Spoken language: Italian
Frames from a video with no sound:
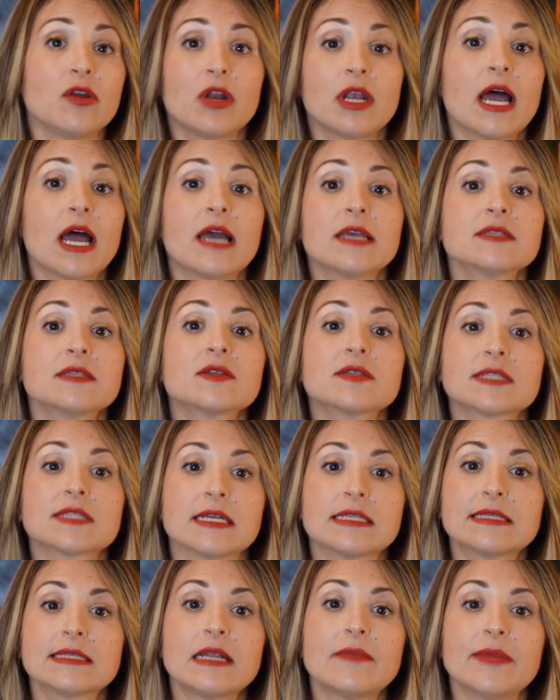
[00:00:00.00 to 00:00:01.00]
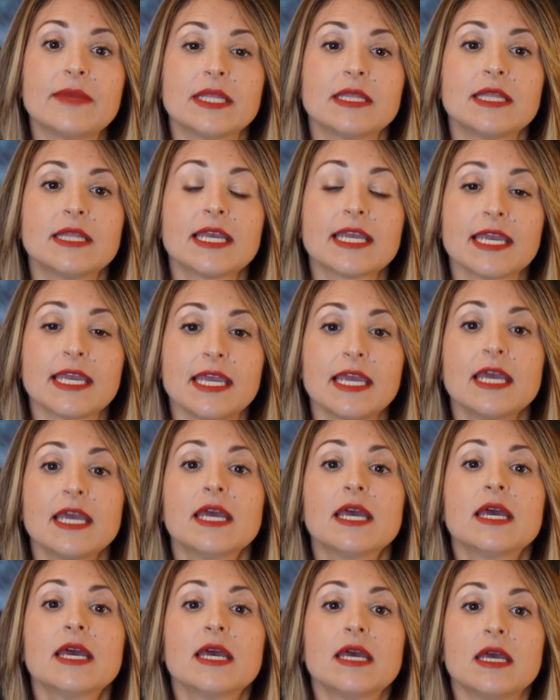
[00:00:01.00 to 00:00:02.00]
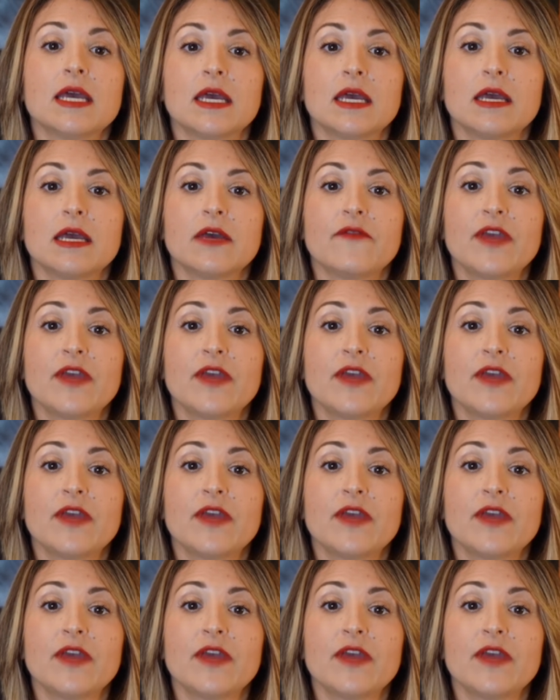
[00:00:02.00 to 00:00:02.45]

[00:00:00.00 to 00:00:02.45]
online sostanzialmente che eh,